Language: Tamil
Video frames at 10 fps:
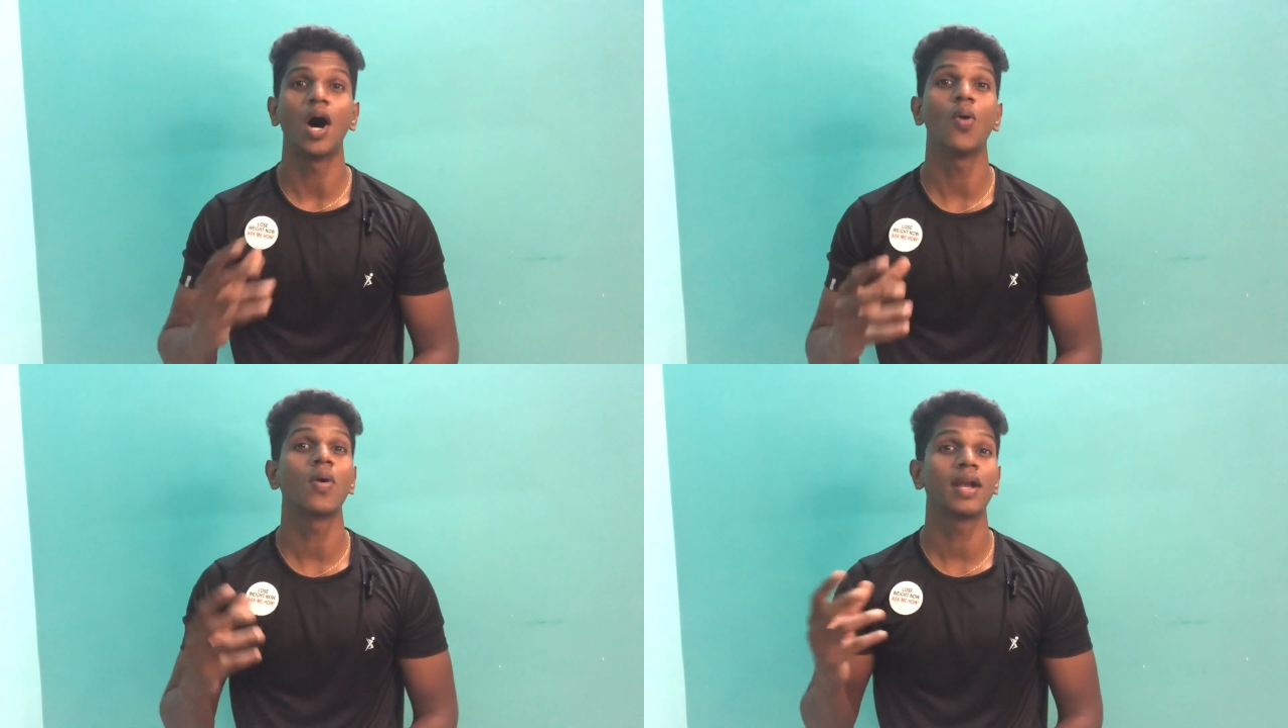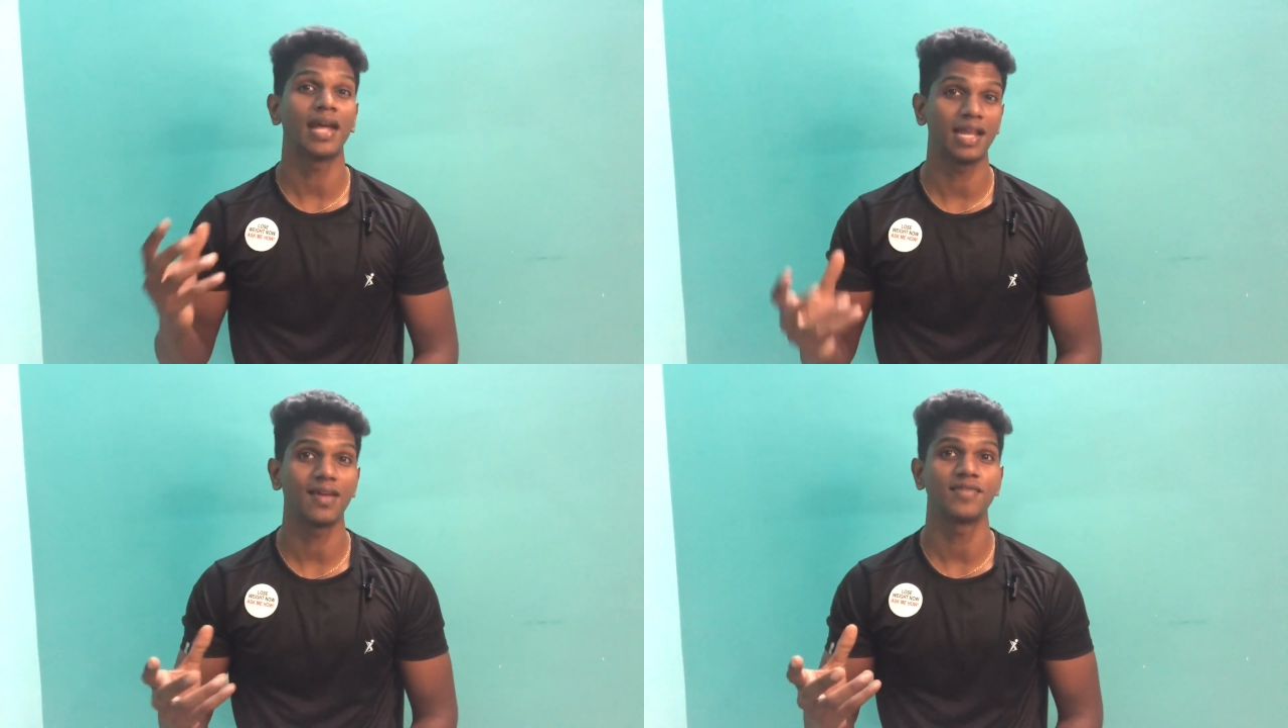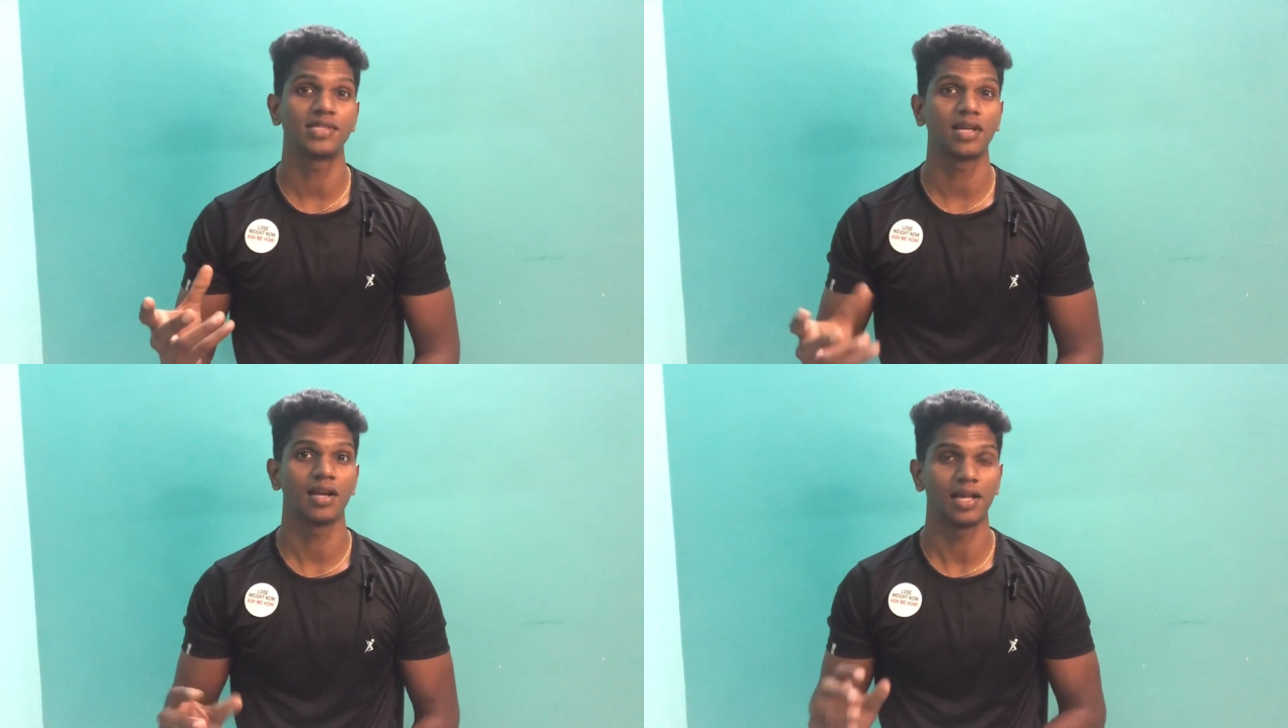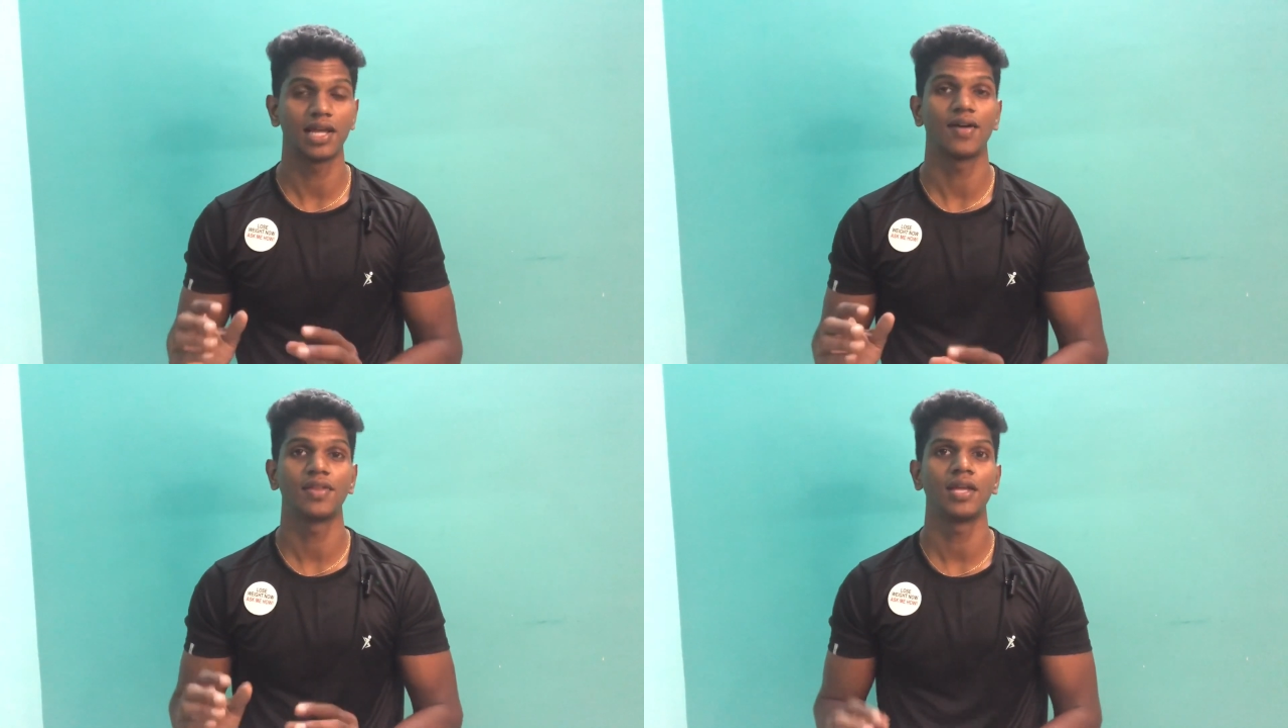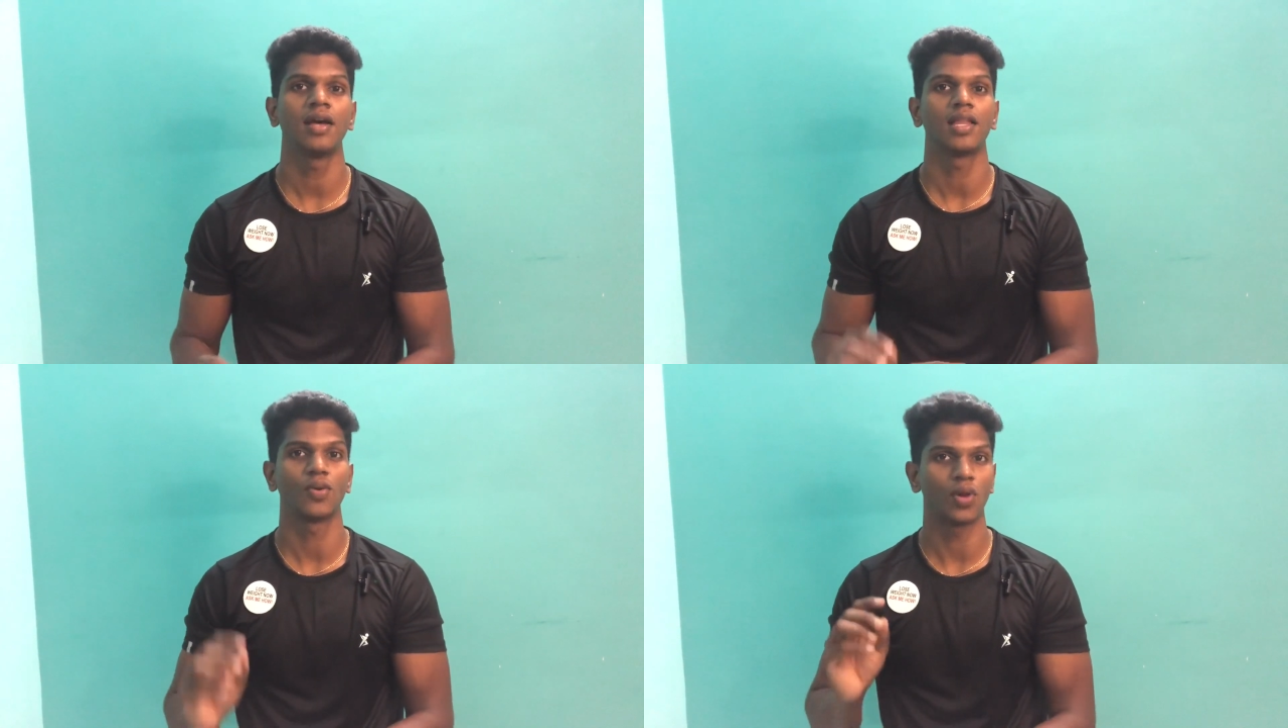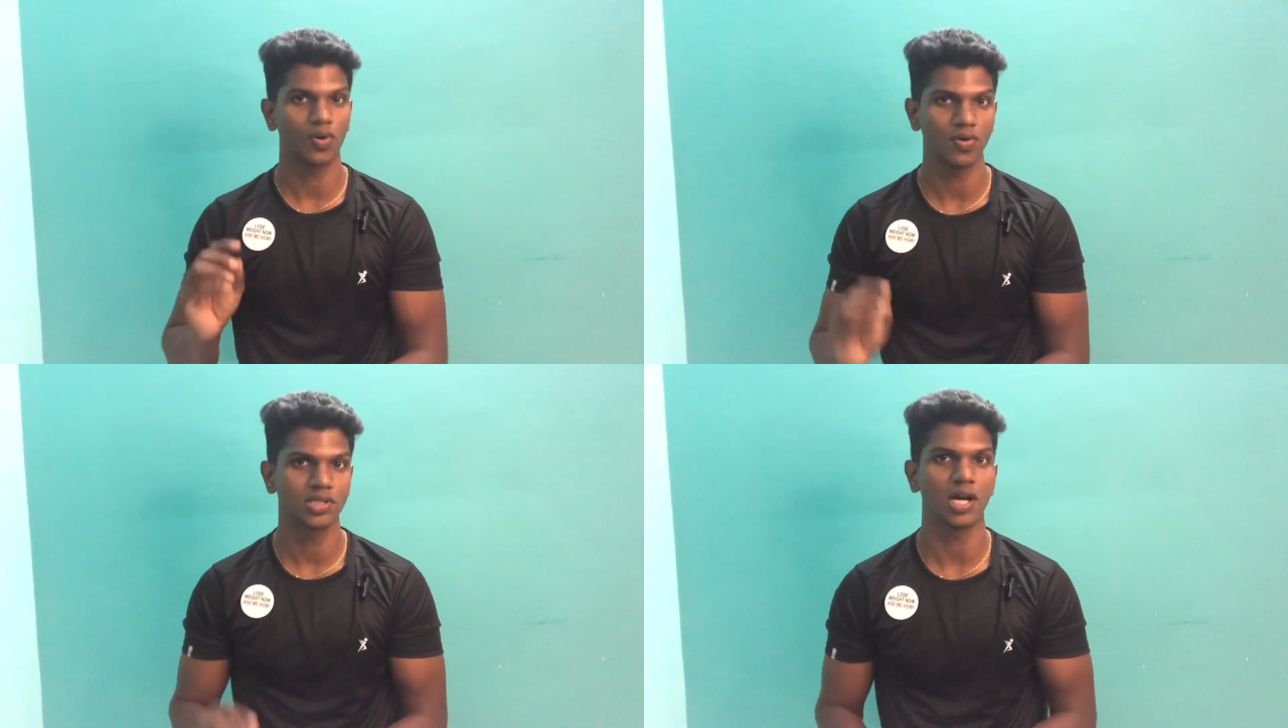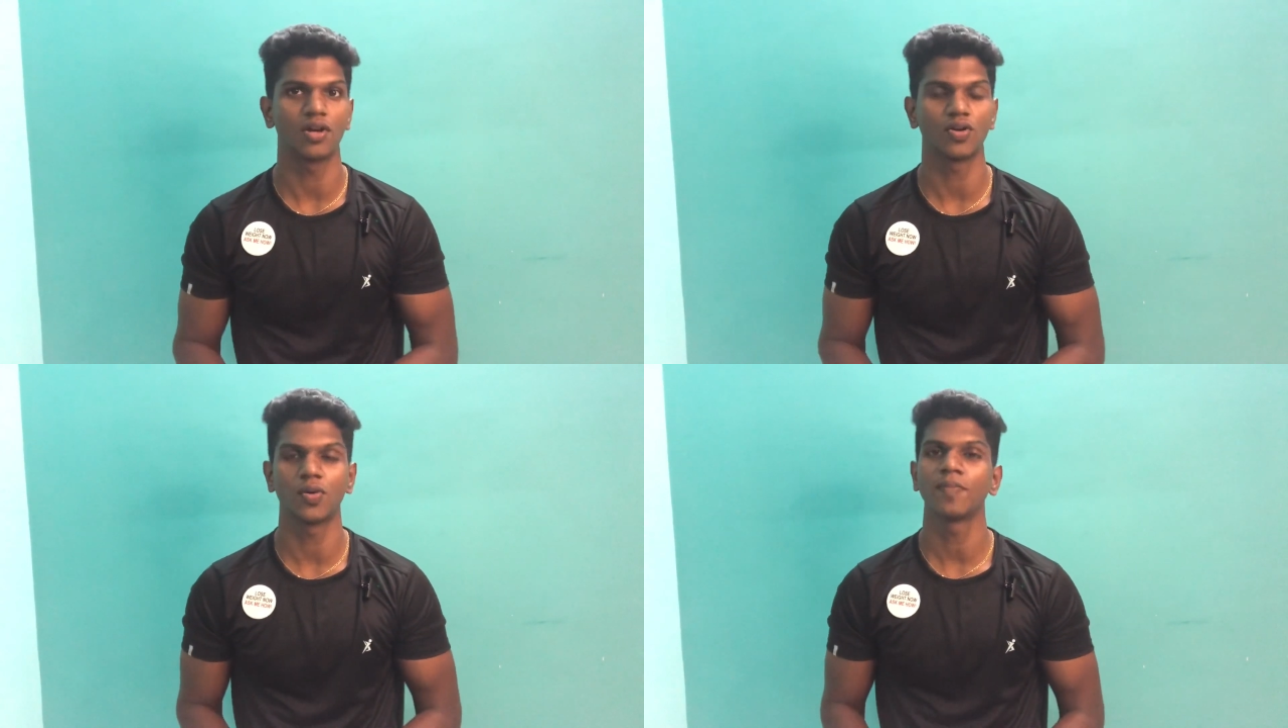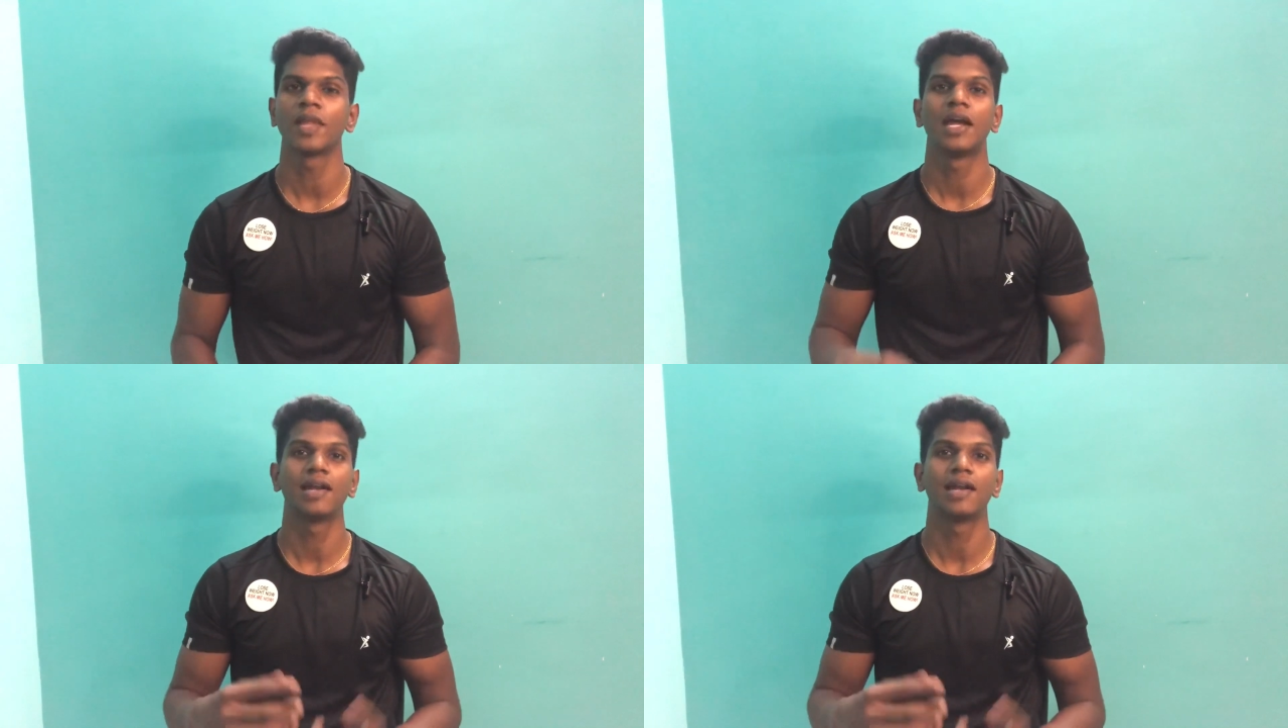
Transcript: அவங்க நிறைய விஷயங்கள் அதாவது இந்த ஒர்க் அவுட் சார்ட்டுக்கும்